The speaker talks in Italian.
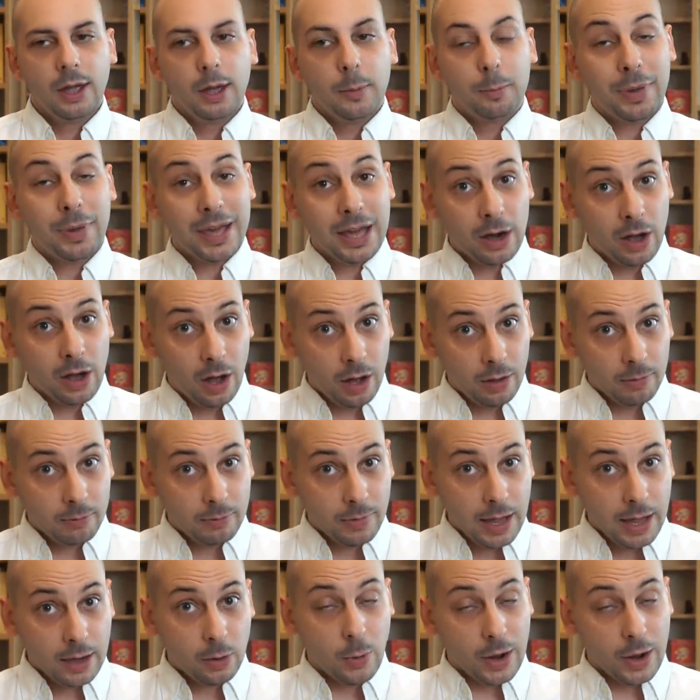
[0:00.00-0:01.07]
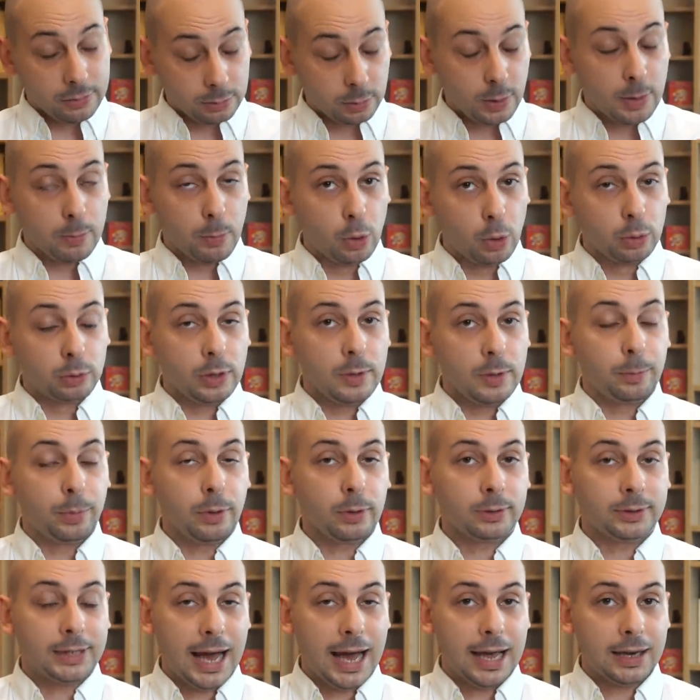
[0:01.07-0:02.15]
Però, questo è molto
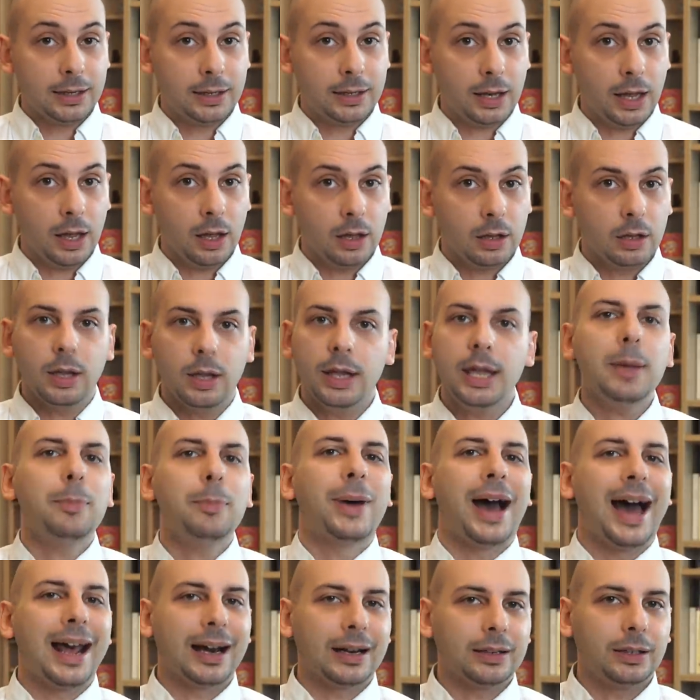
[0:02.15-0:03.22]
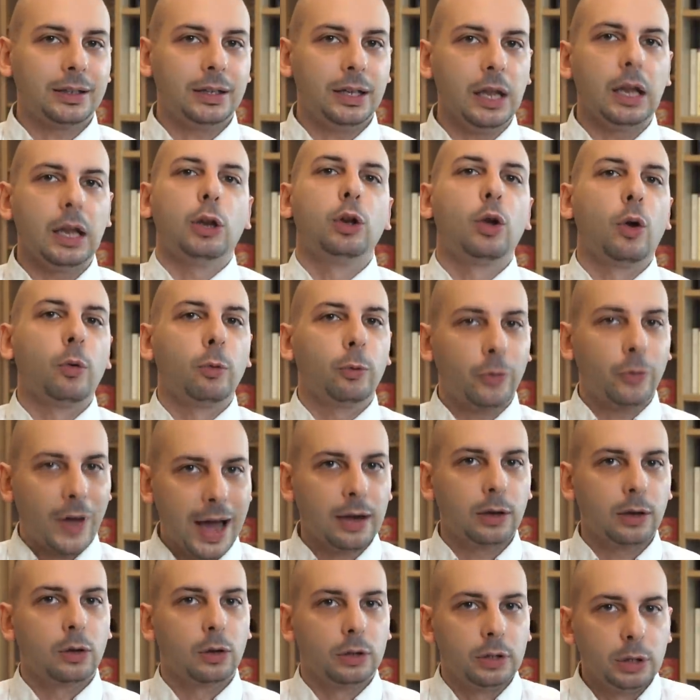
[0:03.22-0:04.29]
importante, i parti non
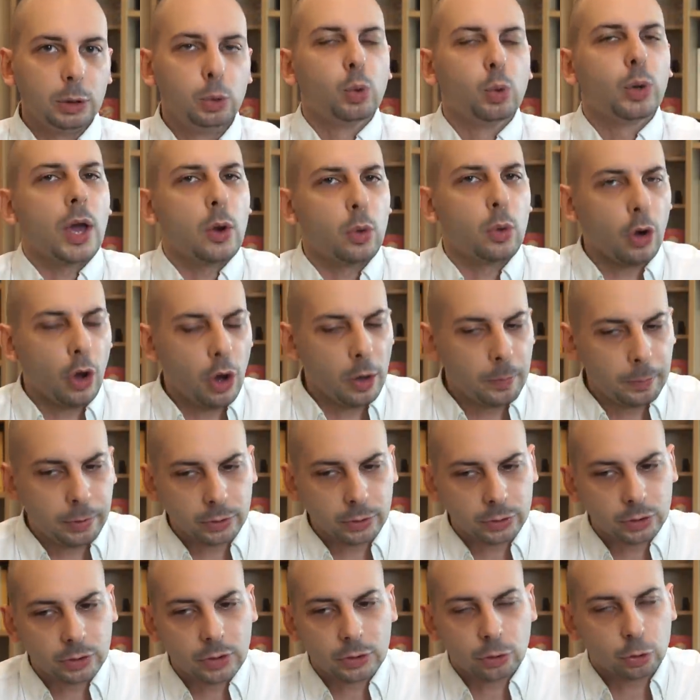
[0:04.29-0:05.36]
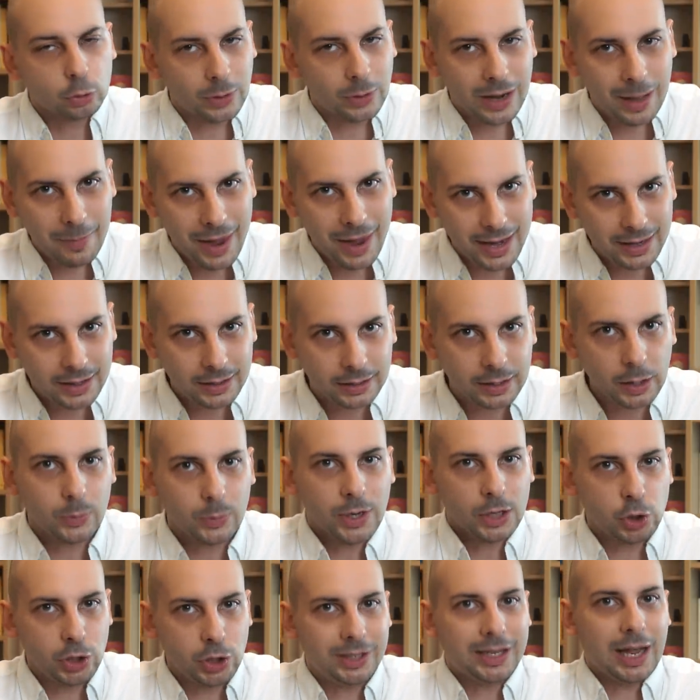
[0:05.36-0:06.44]
fanno di Dura Europos solamente una
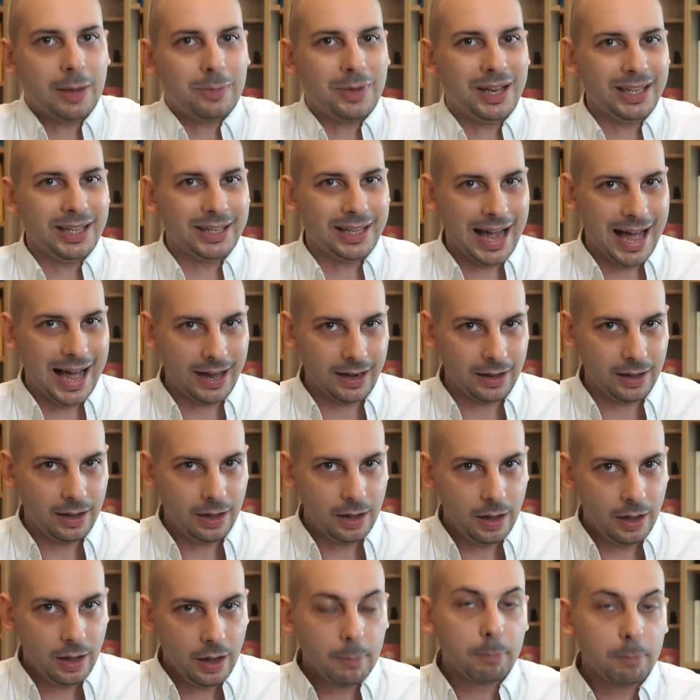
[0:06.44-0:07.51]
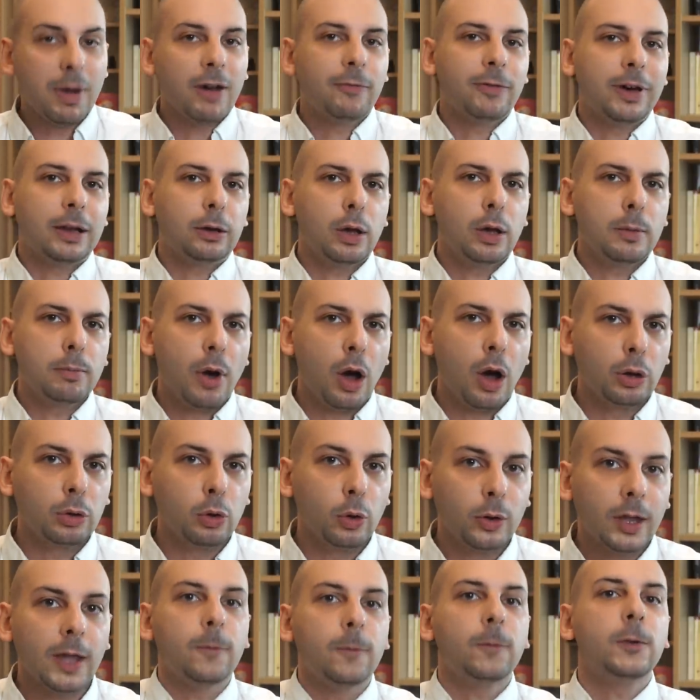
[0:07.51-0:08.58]
città militare, ma fanno in modo
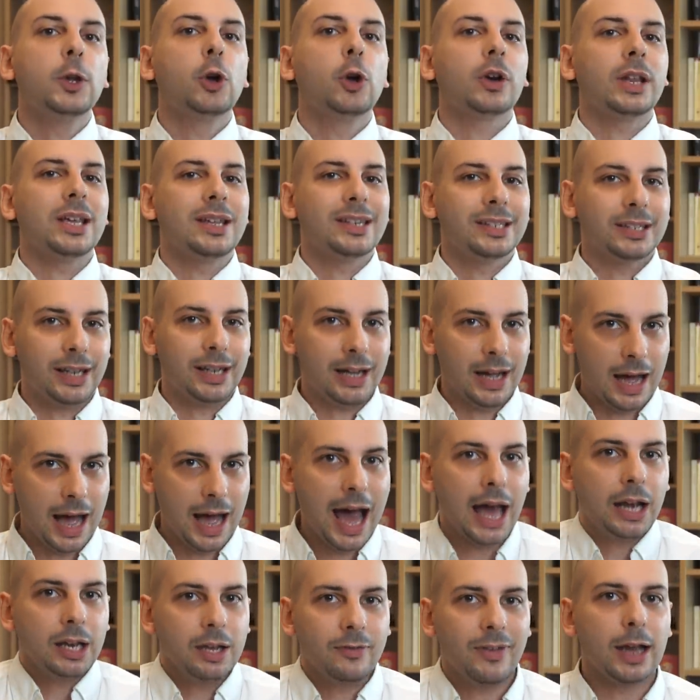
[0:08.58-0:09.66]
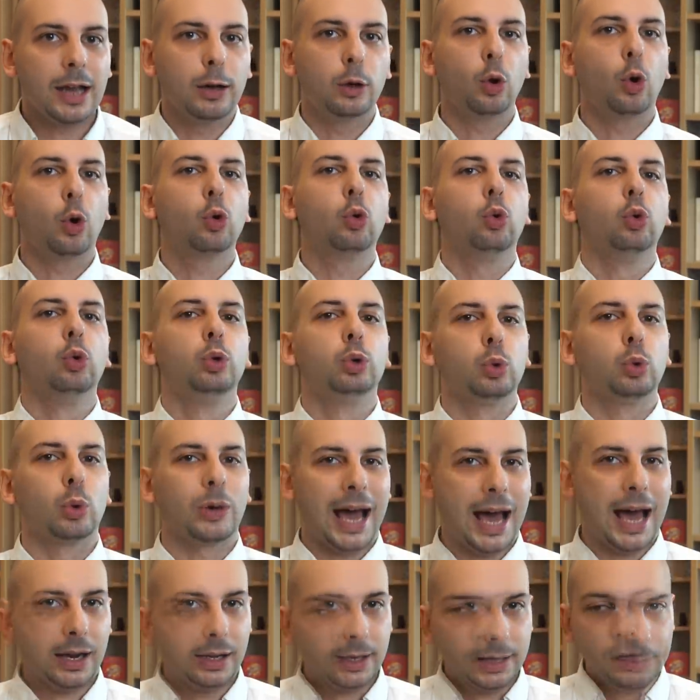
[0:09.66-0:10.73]
che fiorisca a livello
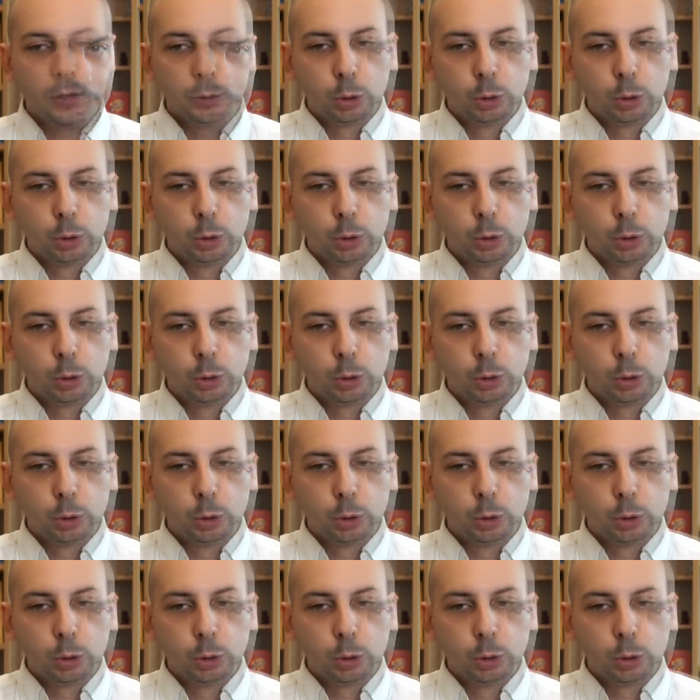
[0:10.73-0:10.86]
culturale.